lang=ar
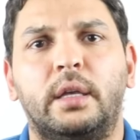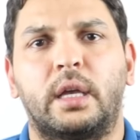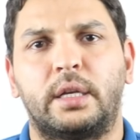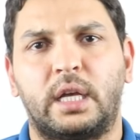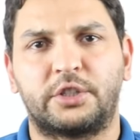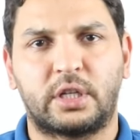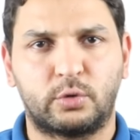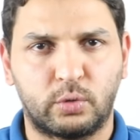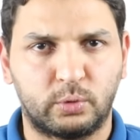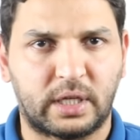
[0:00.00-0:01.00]
يعني
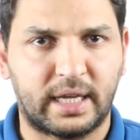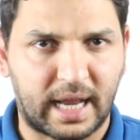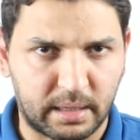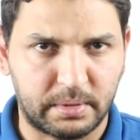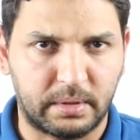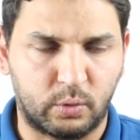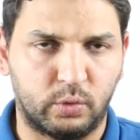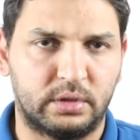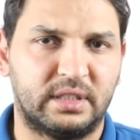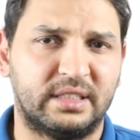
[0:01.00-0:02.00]
عشان تكون متخيل حجم
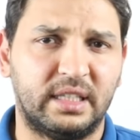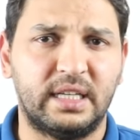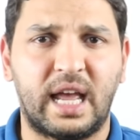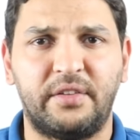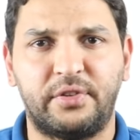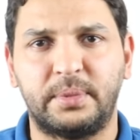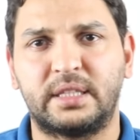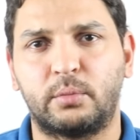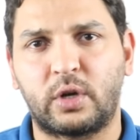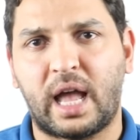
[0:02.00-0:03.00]
المجهود 90 ألف
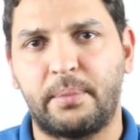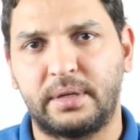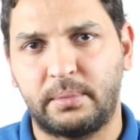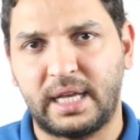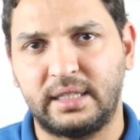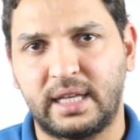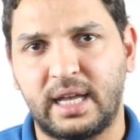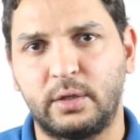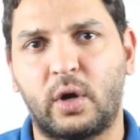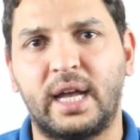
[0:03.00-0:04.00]
متر مكعب رمال ده
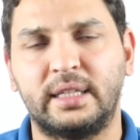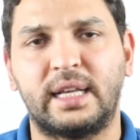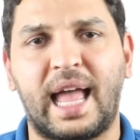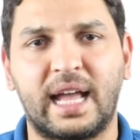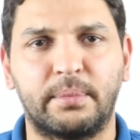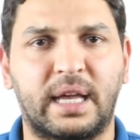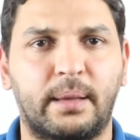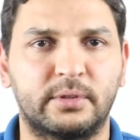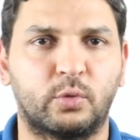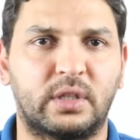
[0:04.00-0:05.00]
يعادل حجم
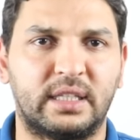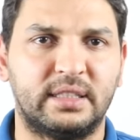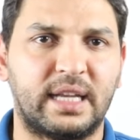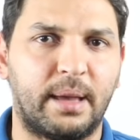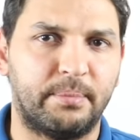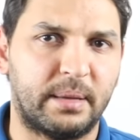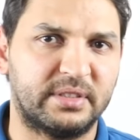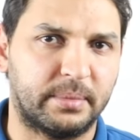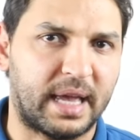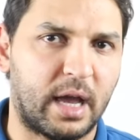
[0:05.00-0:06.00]
35 حمام
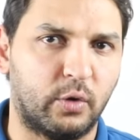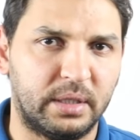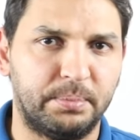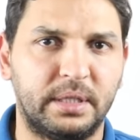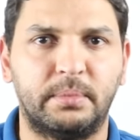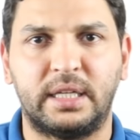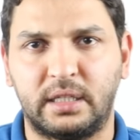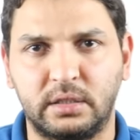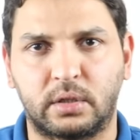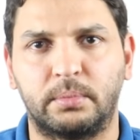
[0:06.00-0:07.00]
سباحة أولمبي
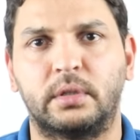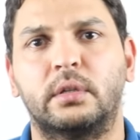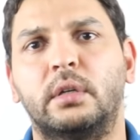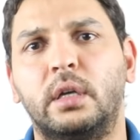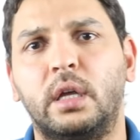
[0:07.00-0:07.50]
مليانين رمل